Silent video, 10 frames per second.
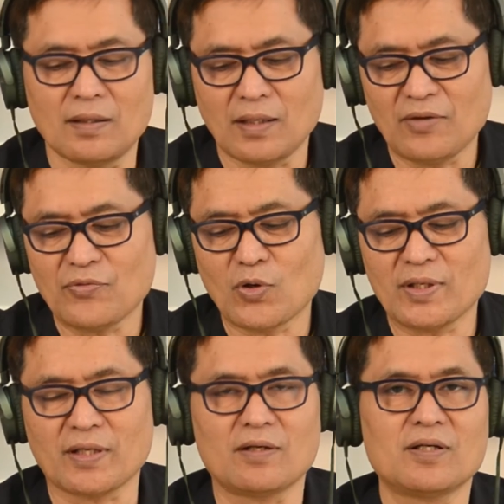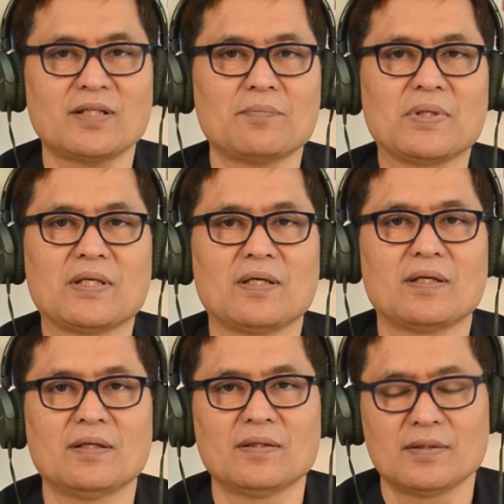ไอโฟนเนี่ยเขาก็จะมี
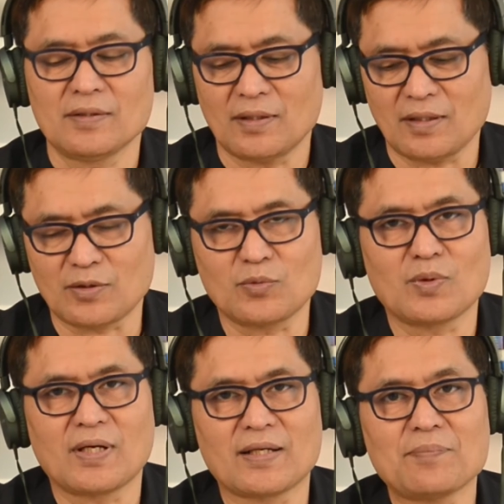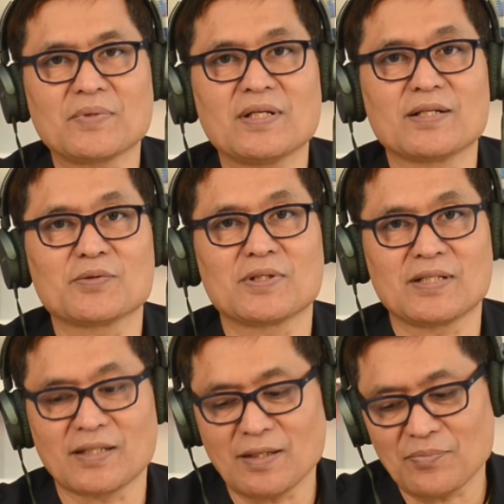ตัวอะแดปเตอร์อีกตัวห
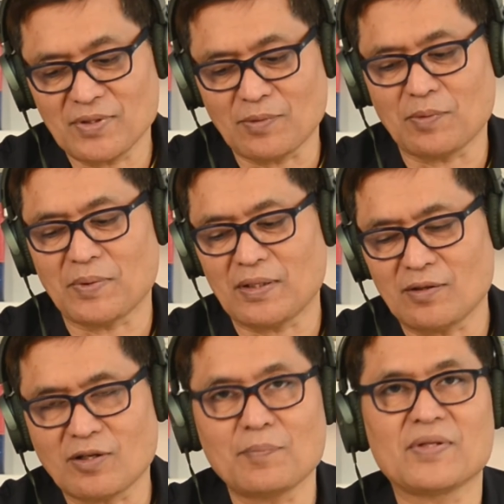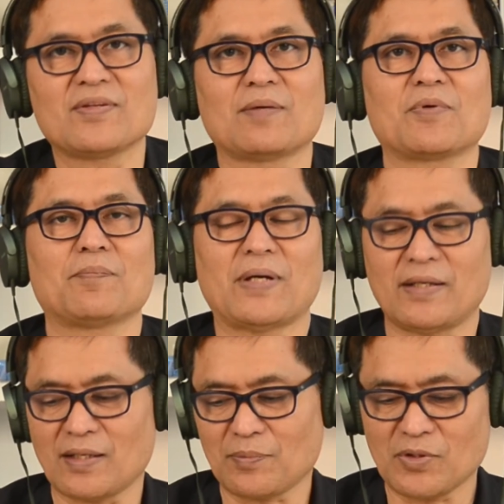นึ่งนะครับเสียบออกมาแล้วเราก็ไปเสียบเข้าไป
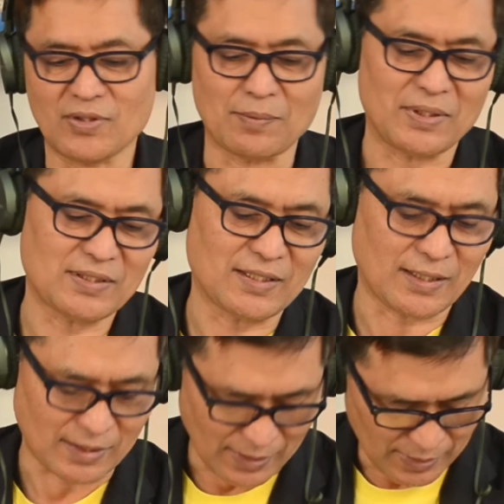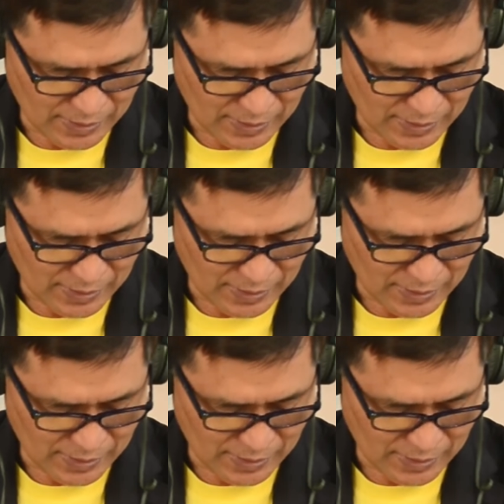นะครับก็สามารถใช้งานได้